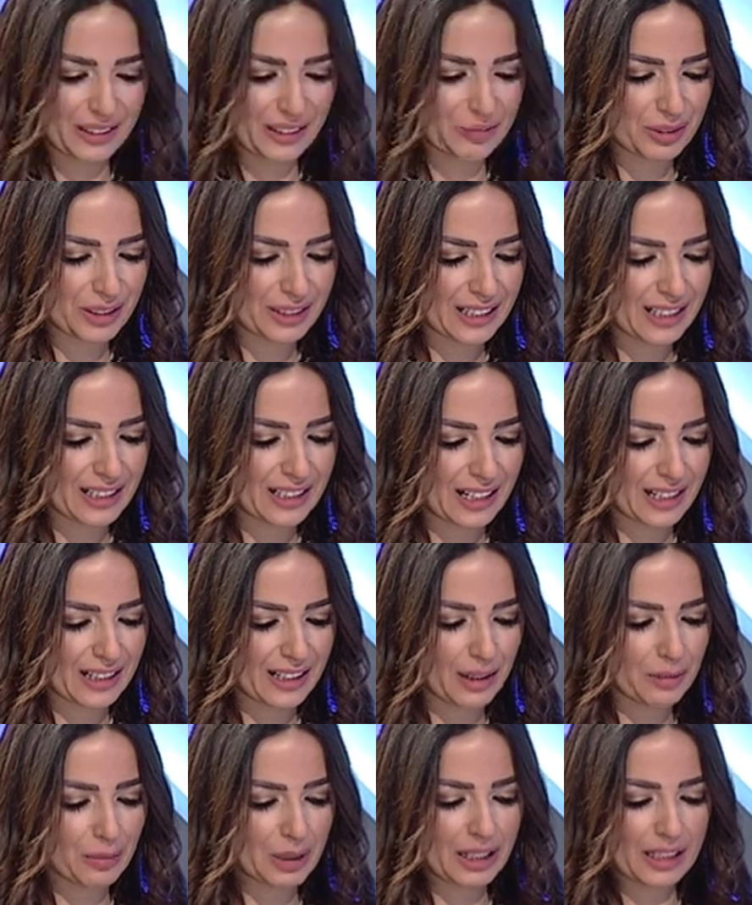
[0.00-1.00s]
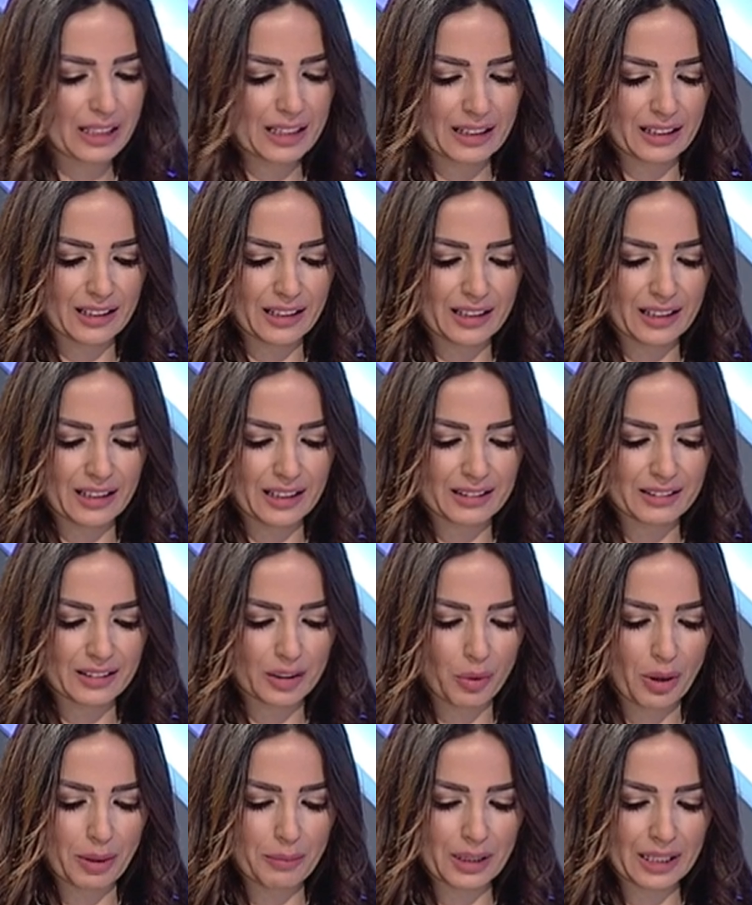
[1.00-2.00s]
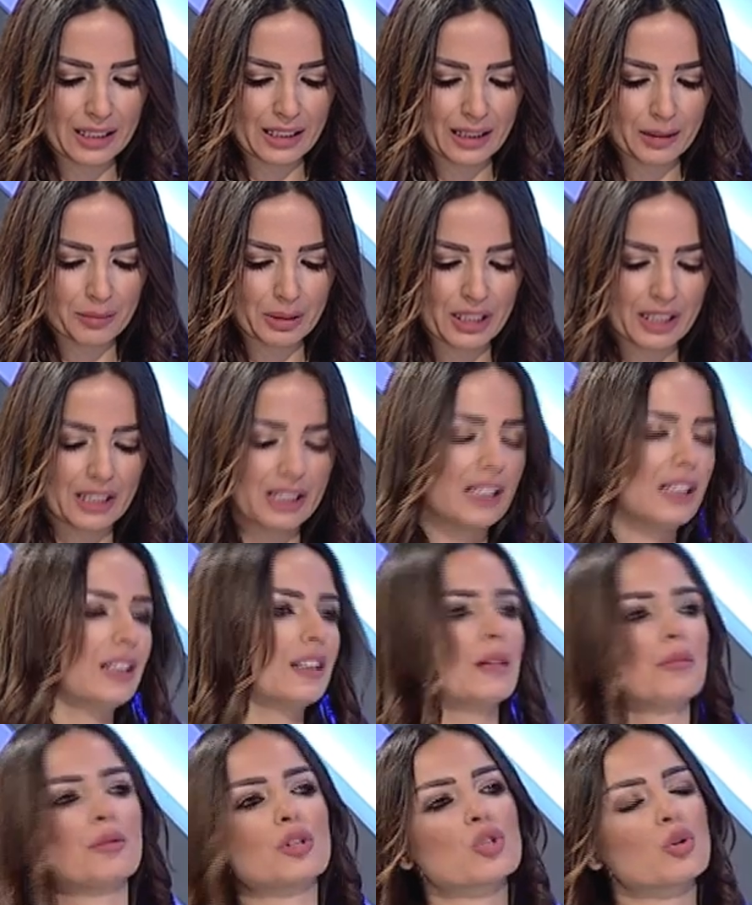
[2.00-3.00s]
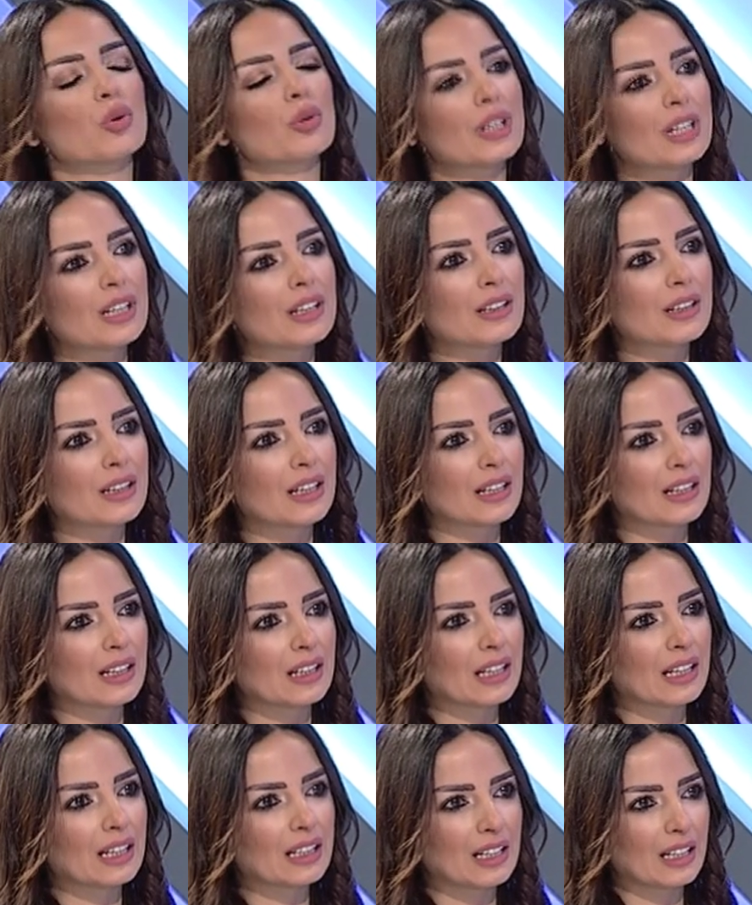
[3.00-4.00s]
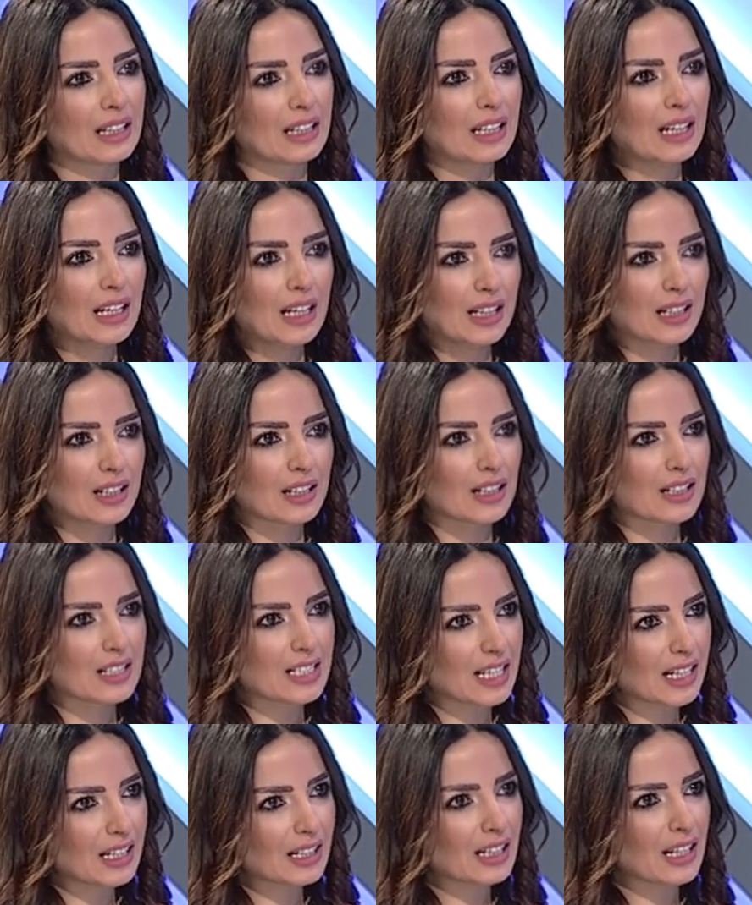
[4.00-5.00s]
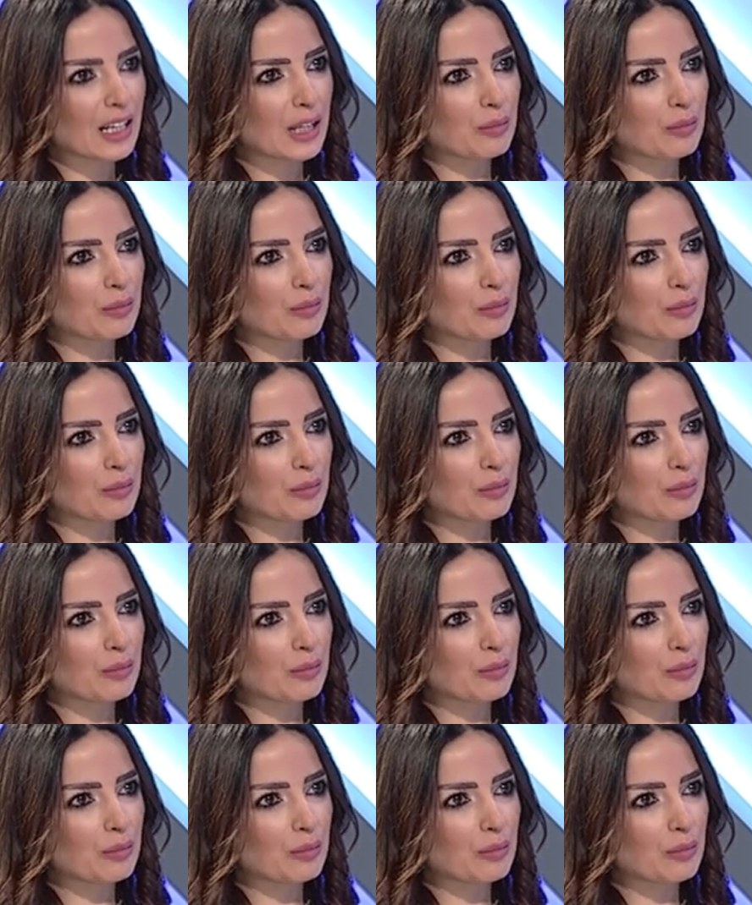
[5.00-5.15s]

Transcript: بننتقل على امريكا توأمان الامريكيين المشهورين هن راسان